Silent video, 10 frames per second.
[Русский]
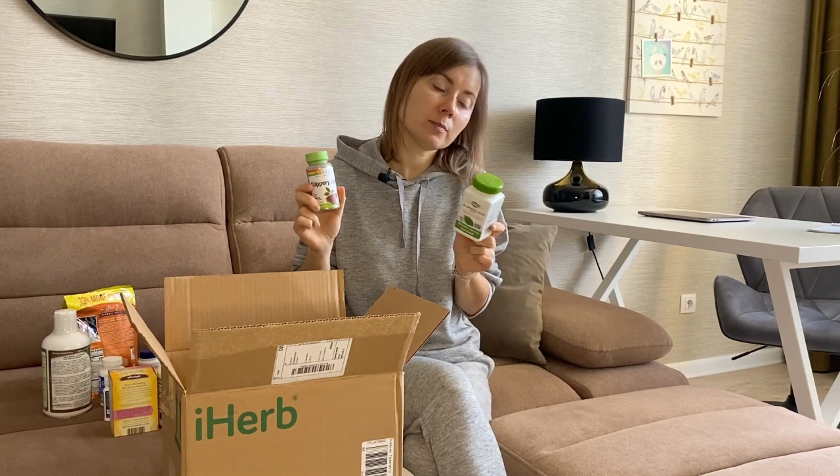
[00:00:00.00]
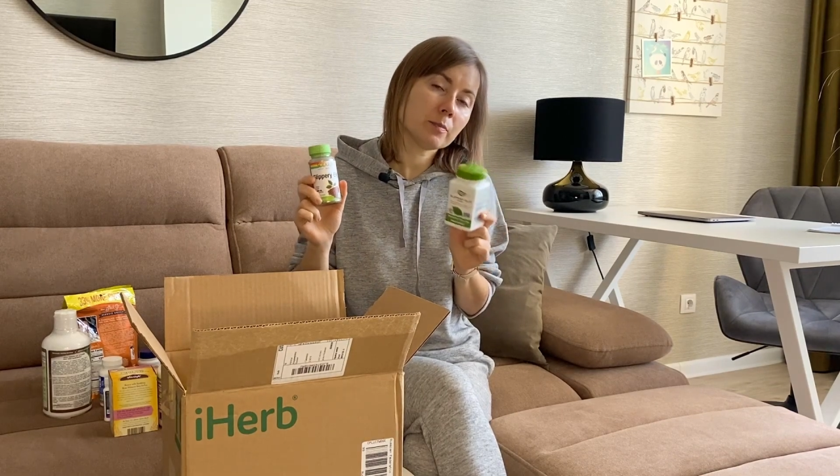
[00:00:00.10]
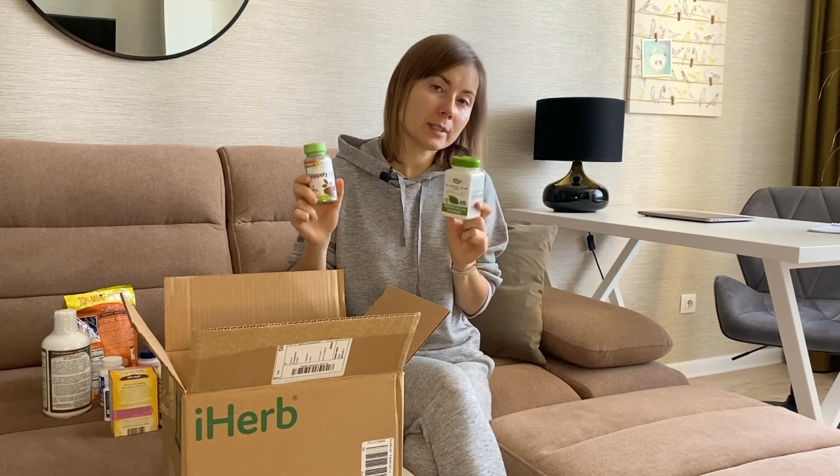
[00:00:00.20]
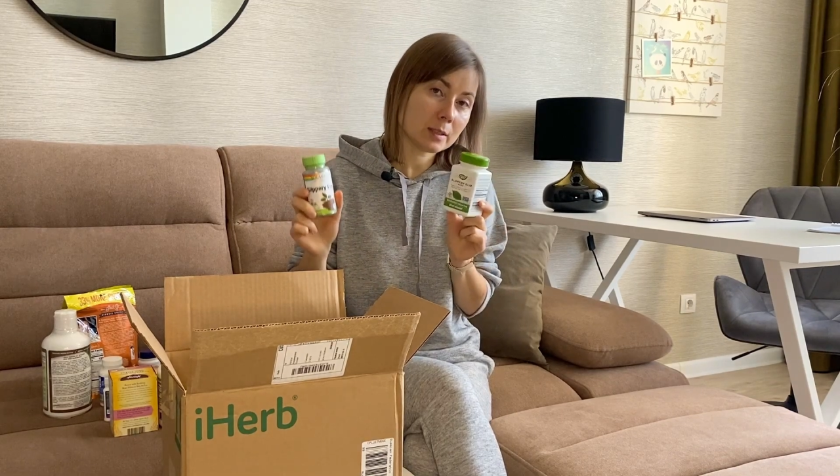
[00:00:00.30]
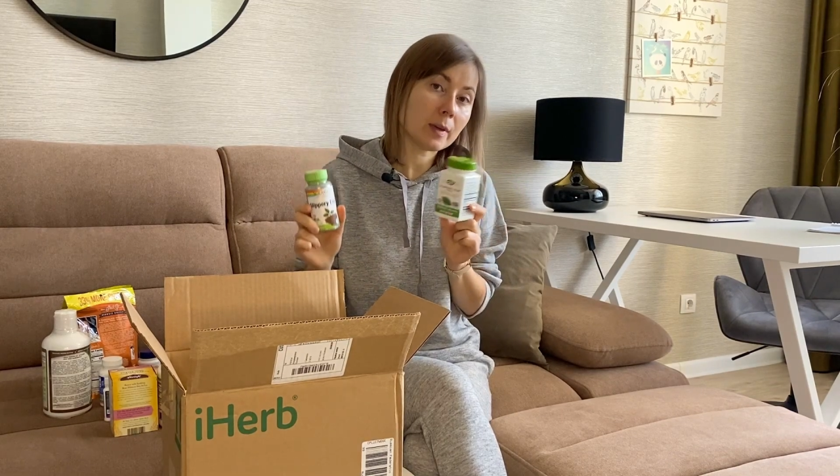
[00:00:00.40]

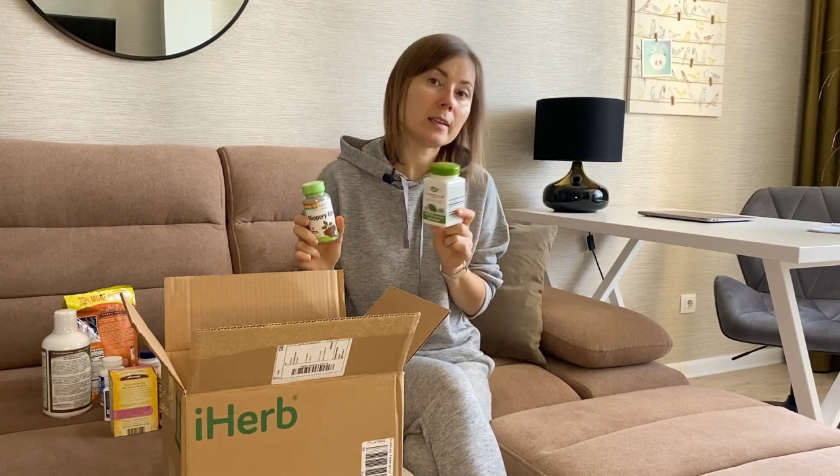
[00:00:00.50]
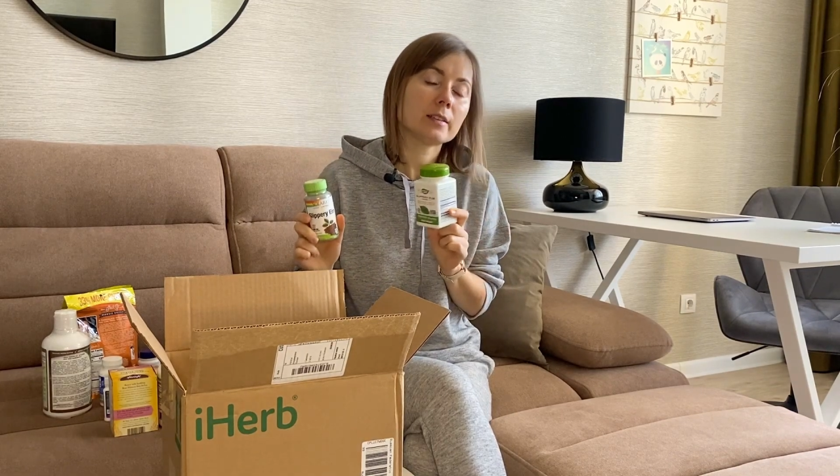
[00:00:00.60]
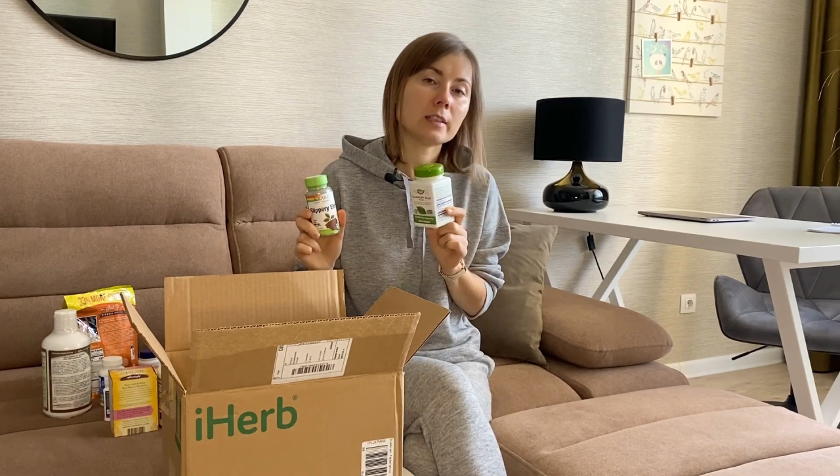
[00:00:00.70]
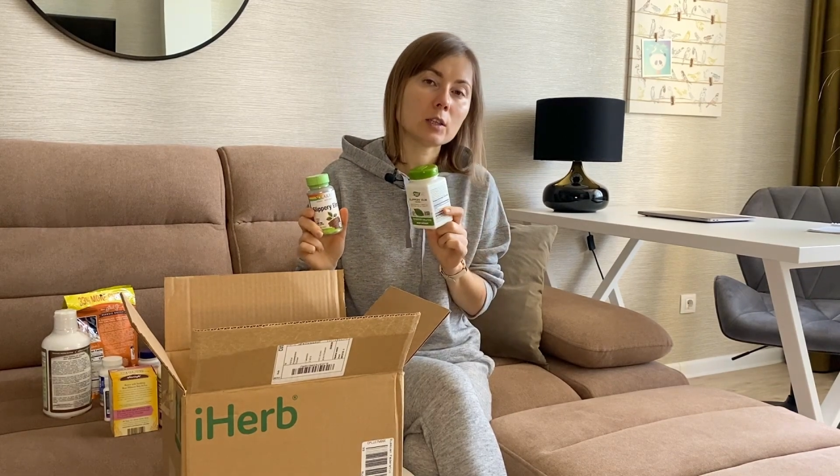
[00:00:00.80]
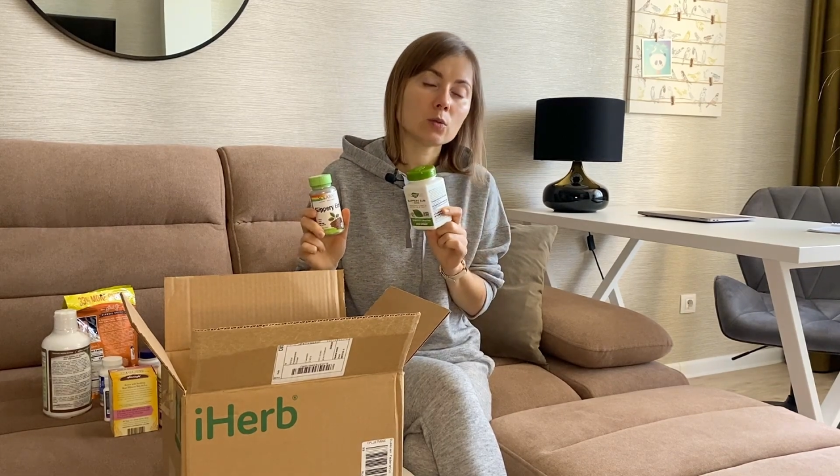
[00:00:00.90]
максимально
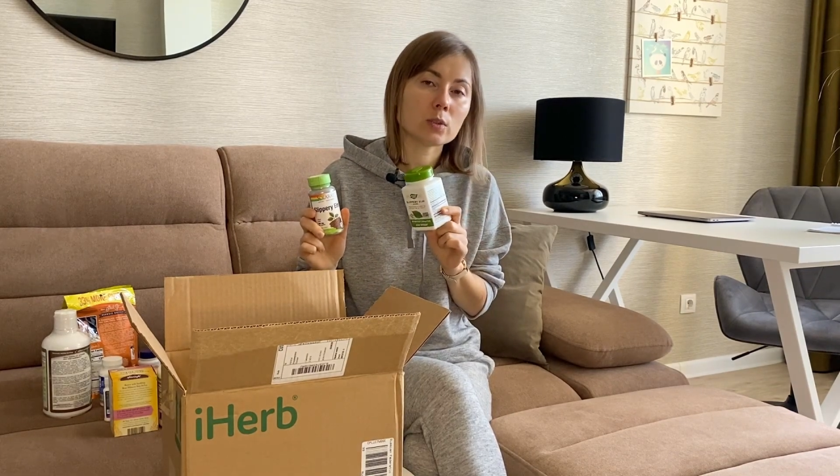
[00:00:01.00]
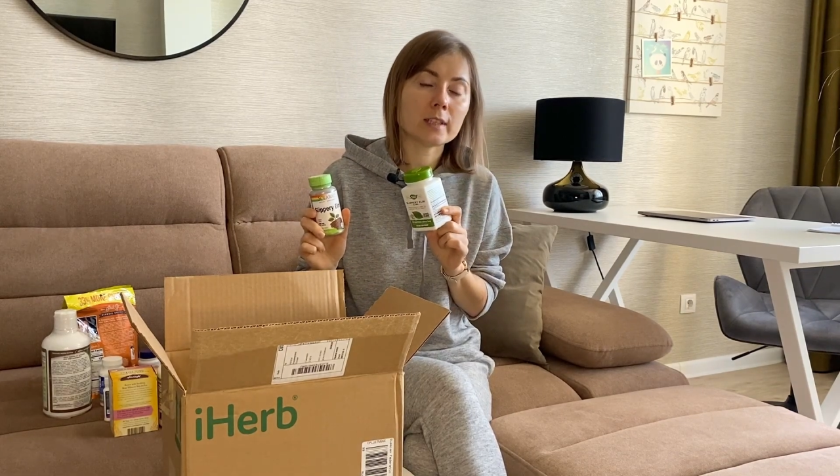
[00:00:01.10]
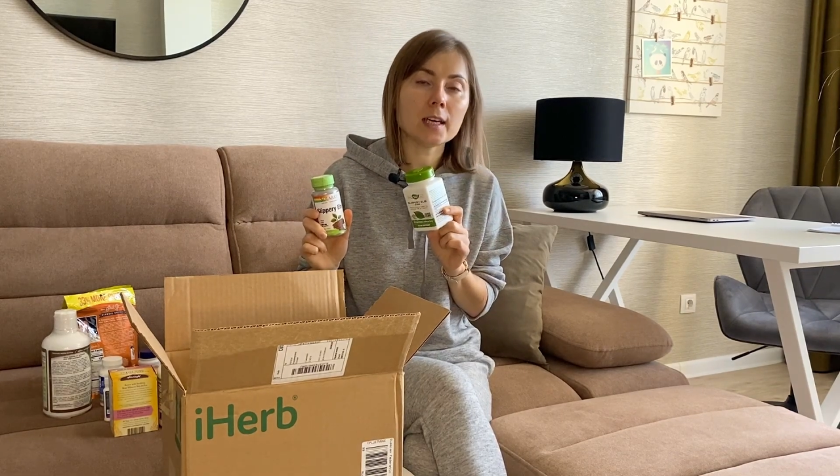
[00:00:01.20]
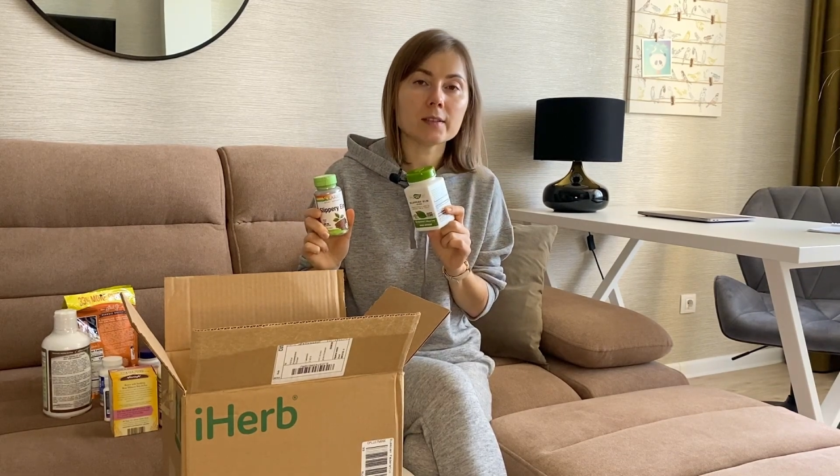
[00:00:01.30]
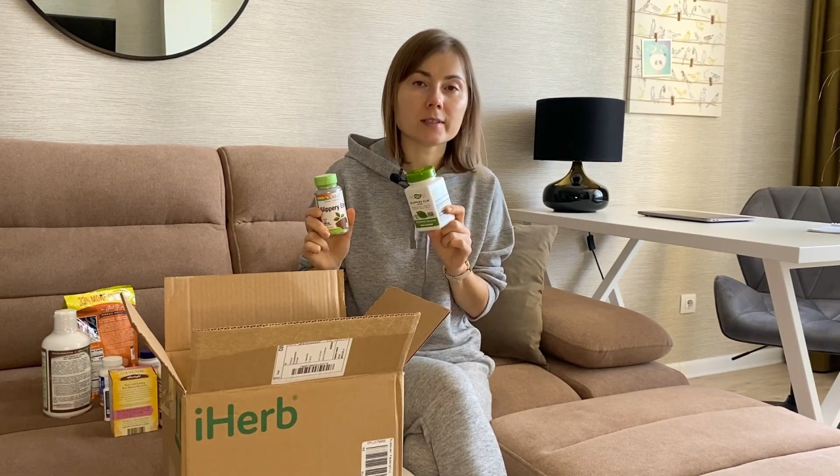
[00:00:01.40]
далеко
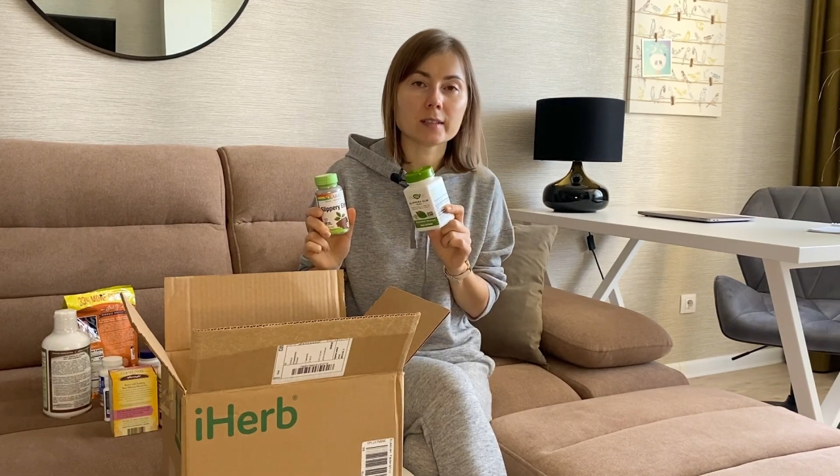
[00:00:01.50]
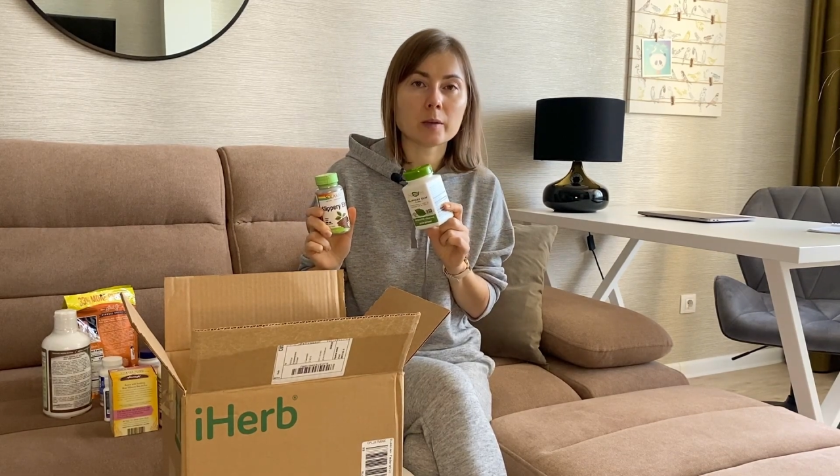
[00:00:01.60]
да, от всех